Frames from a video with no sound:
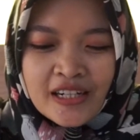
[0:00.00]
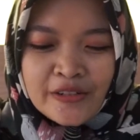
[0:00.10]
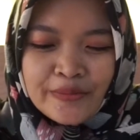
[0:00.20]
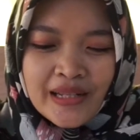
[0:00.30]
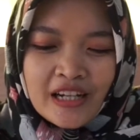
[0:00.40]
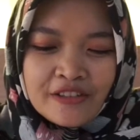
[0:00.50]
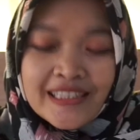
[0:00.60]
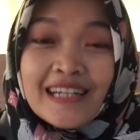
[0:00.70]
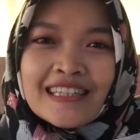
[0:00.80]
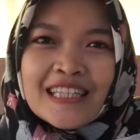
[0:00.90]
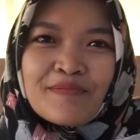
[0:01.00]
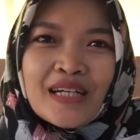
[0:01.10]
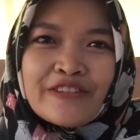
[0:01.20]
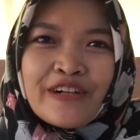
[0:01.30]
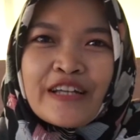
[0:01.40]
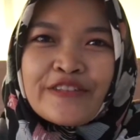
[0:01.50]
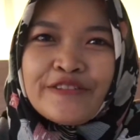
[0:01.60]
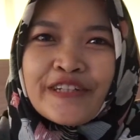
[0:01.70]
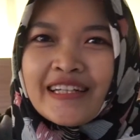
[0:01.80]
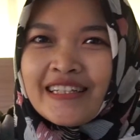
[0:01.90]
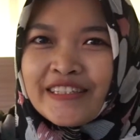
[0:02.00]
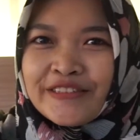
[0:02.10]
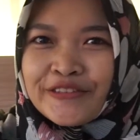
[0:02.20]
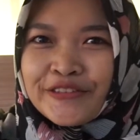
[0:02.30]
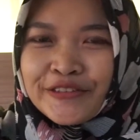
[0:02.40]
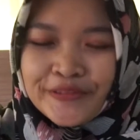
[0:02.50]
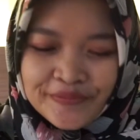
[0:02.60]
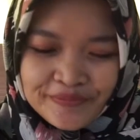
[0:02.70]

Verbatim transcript: cum laude dan tepat waktu kayak gitu?